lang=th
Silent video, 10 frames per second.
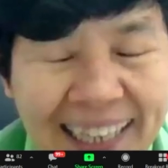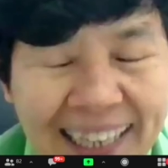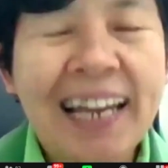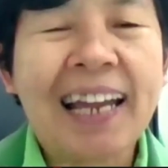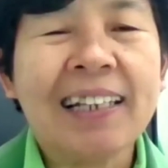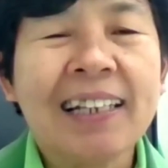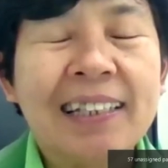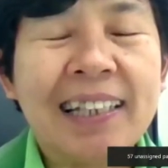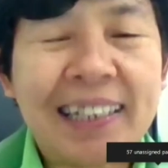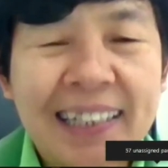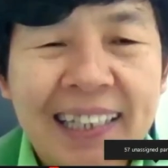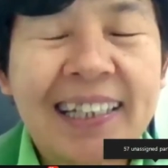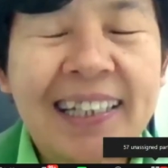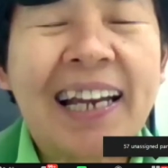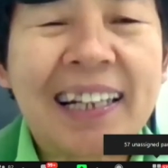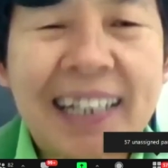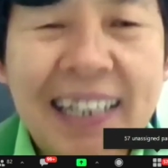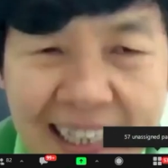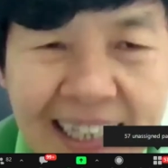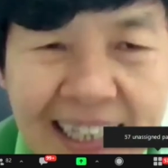ได้ค่ะ ยินดีค่ะ
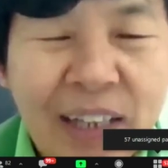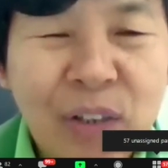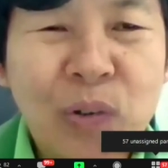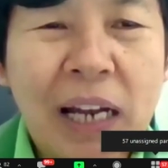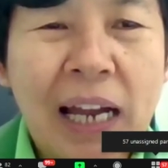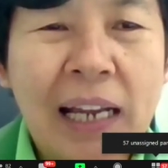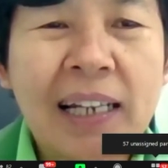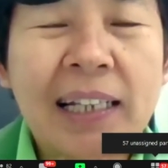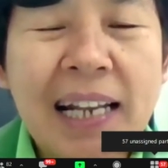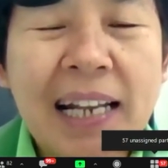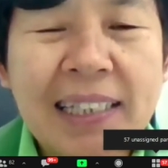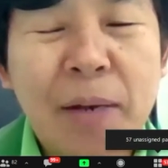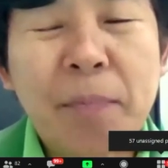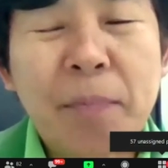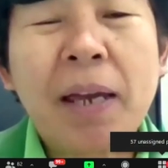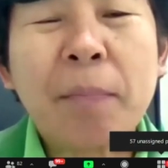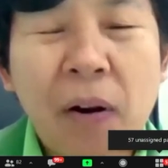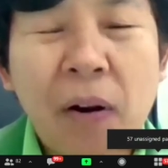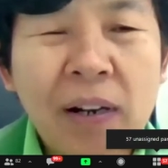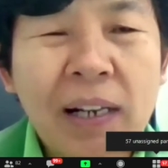แล้วก็รักษาอยู่ค่ะ แล้วก็ตั้งใจไม่
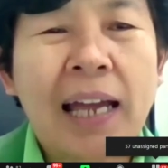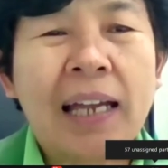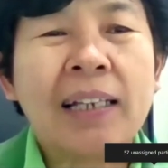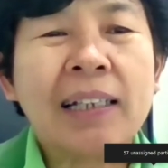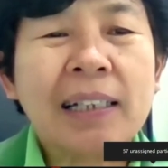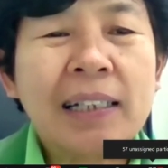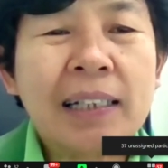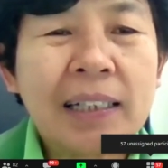ให้พร่องค่ะ